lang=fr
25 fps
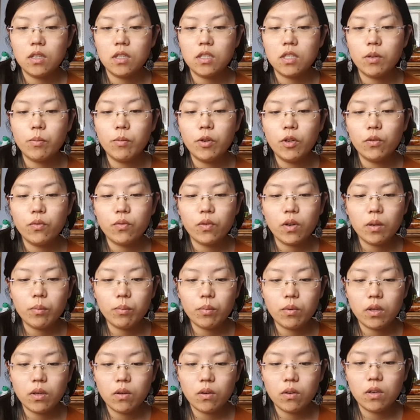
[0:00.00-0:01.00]
Je l'ai mis une fois, et
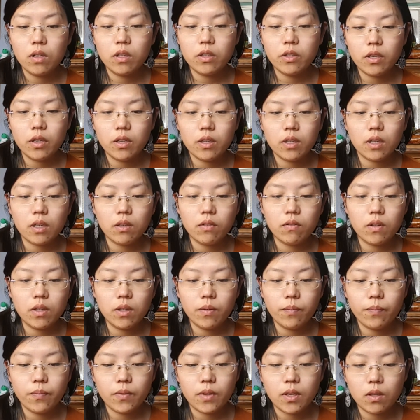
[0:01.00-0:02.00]
puis euh, l'été est
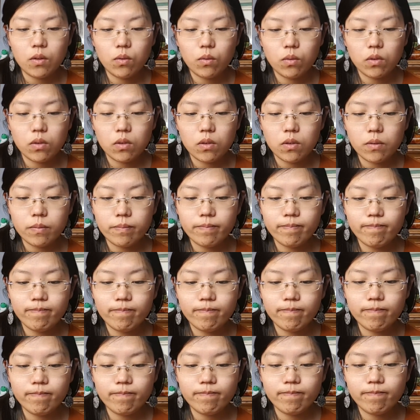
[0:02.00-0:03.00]
arrivé. Et donc, euh,
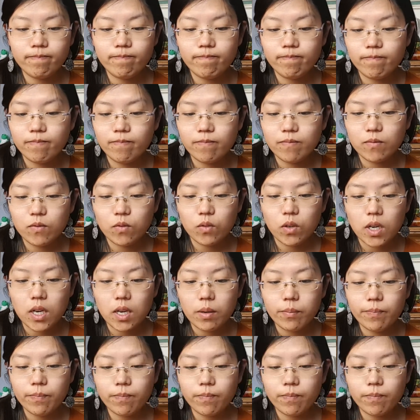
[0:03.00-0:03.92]
voilà,